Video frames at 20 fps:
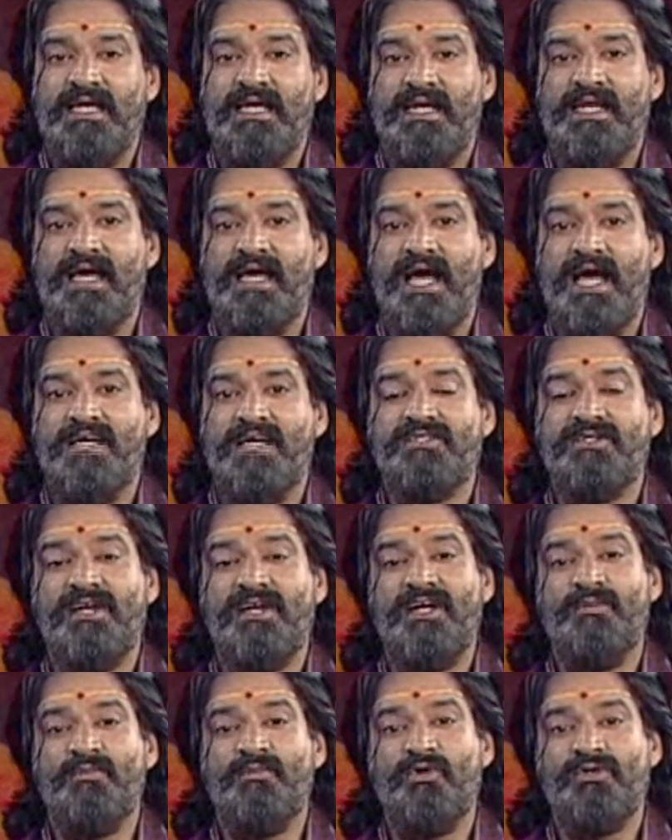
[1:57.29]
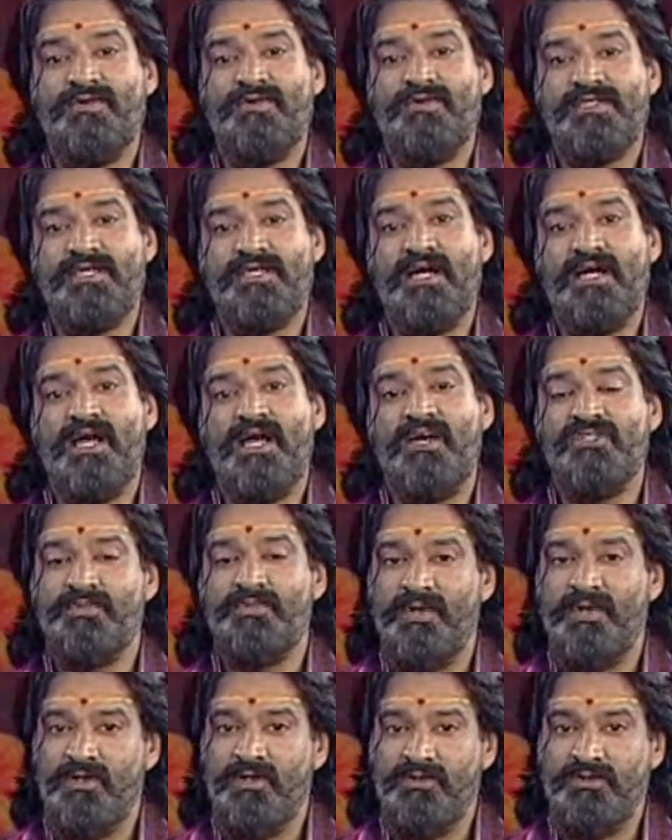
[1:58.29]
నీ ఆయుష్ రెండు మూడు సంవత్సరాలు ఆయుష్
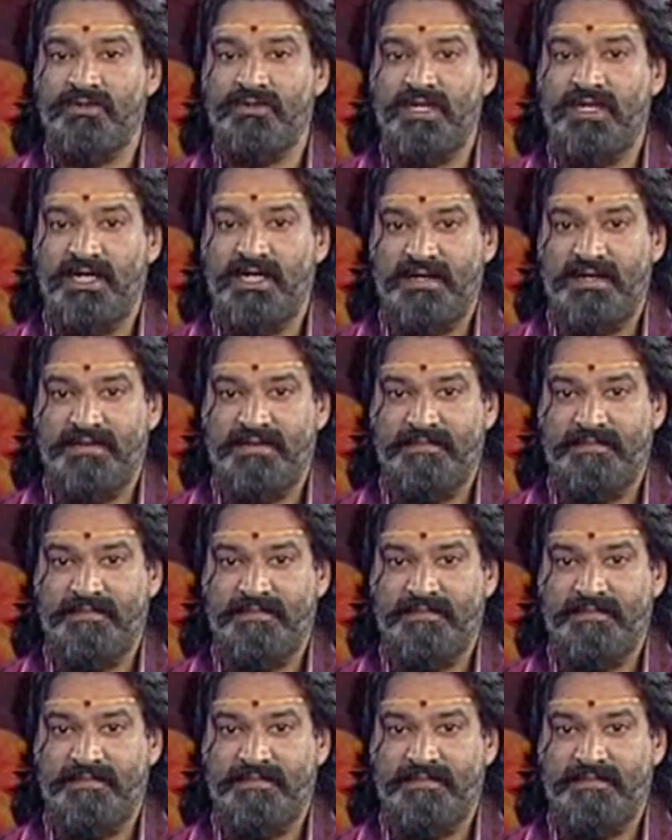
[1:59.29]
పెరుగుతుందంట